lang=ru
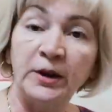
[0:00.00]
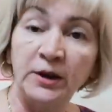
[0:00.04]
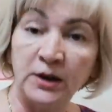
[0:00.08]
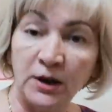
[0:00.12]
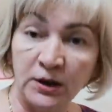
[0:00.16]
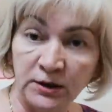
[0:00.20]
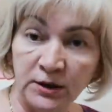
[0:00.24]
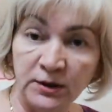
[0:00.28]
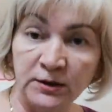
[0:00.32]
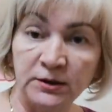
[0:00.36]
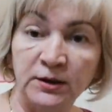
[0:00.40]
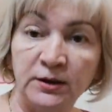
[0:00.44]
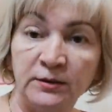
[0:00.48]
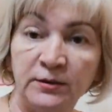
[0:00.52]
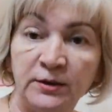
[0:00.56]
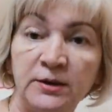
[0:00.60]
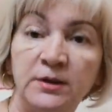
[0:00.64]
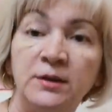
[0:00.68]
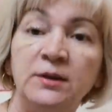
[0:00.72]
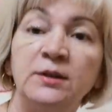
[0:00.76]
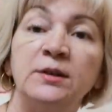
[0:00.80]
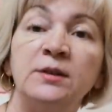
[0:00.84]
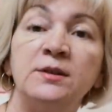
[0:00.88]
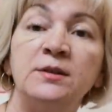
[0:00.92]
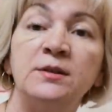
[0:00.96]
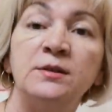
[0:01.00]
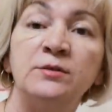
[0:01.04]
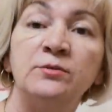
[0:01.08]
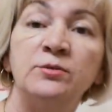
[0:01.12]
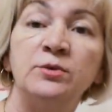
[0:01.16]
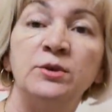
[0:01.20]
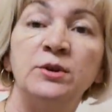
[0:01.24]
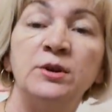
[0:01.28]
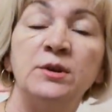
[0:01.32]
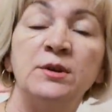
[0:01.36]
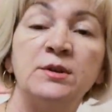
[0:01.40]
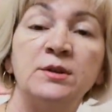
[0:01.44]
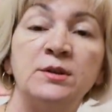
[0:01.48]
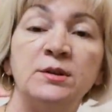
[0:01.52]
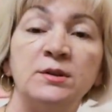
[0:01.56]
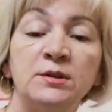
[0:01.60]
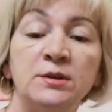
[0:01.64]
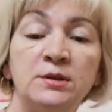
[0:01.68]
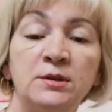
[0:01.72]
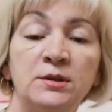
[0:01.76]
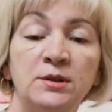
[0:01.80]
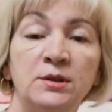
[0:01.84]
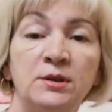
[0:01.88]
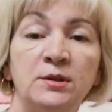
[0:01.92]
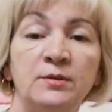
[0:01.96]
порядок наводилась сегодня
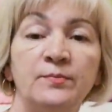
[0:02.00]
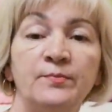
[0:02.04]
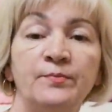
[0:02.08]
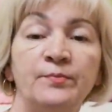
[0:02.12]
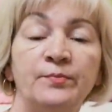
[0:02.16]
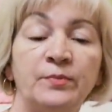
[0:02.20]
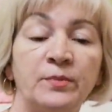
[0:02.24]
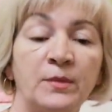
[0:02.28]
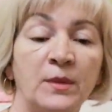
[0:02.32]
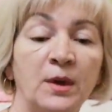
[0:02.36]
целый день.